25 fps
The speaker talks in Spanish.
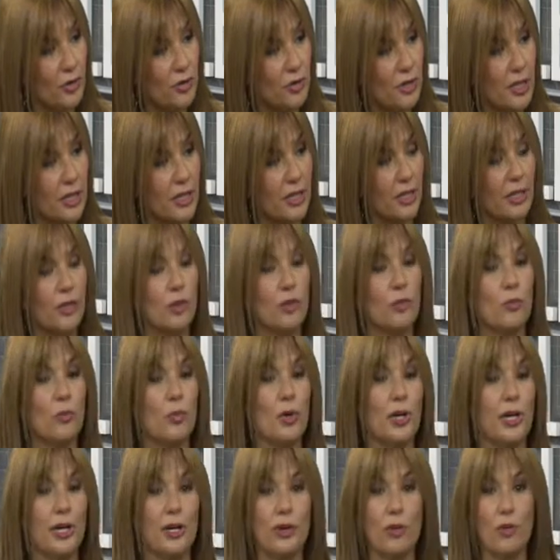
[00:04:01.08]
a tener un
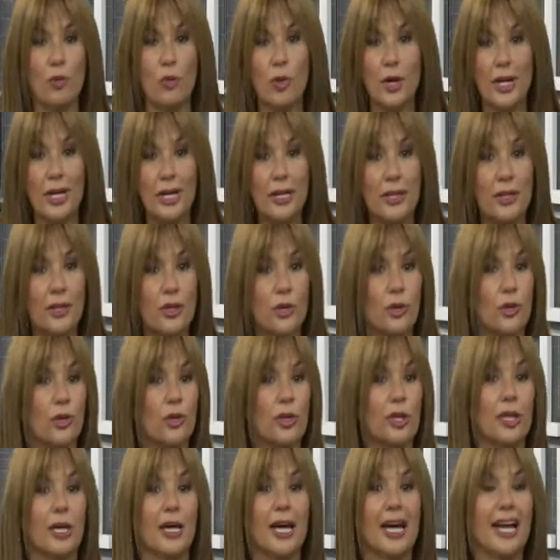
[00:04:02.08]
buen encuentro
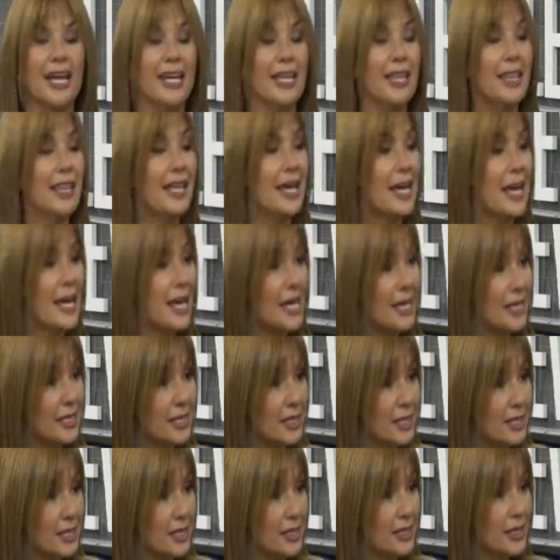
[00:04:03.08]
de calidad,
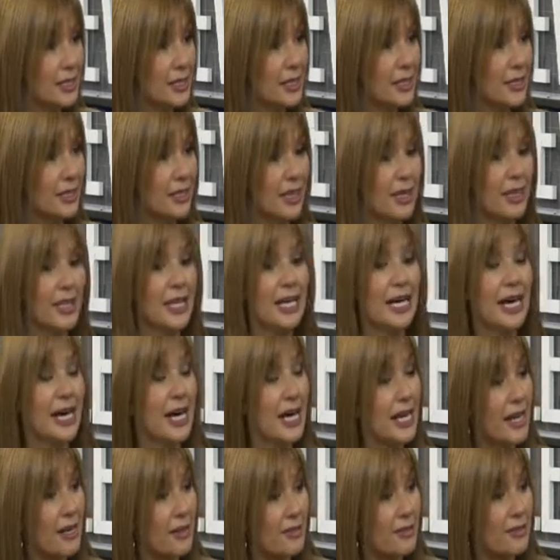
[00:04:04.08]

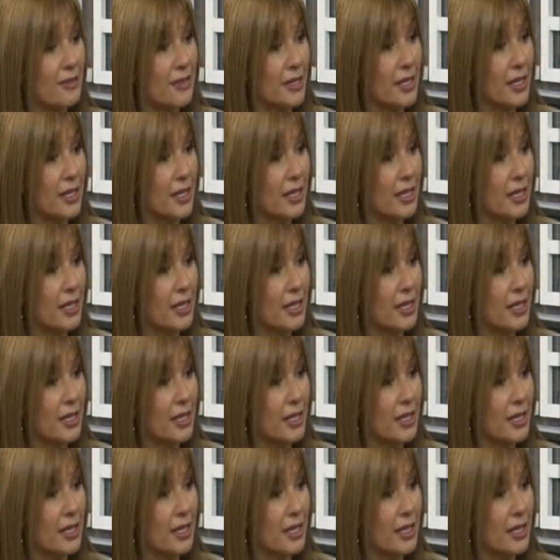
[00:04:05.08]
dedicarse.